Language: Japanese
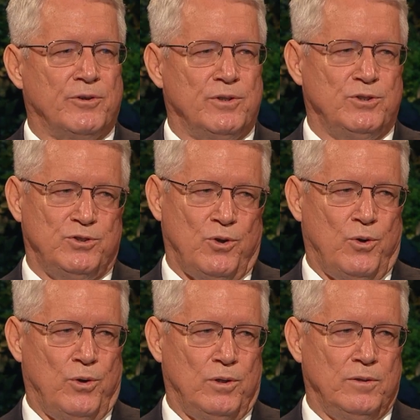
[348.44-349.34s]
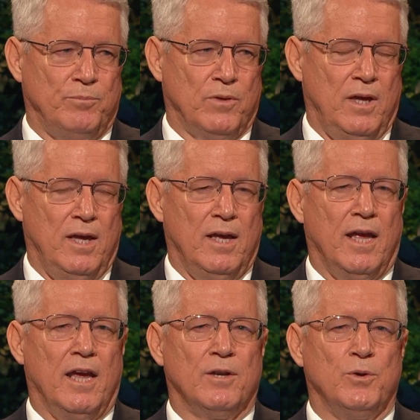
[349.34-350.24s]
このキリストにあっ
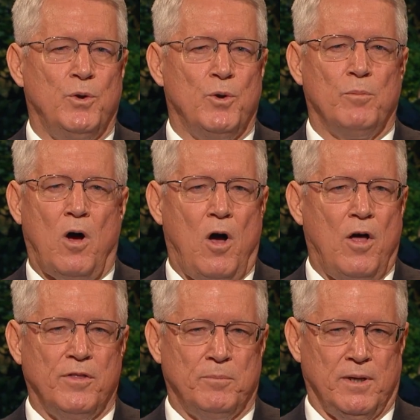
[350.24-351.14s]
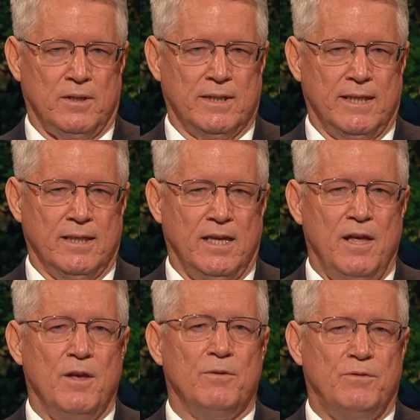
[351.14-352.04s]
て建物全体が組み合
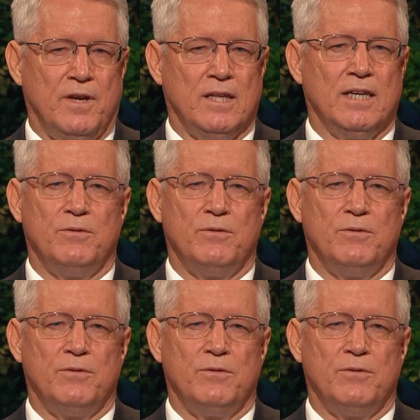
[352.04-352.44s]
わされ、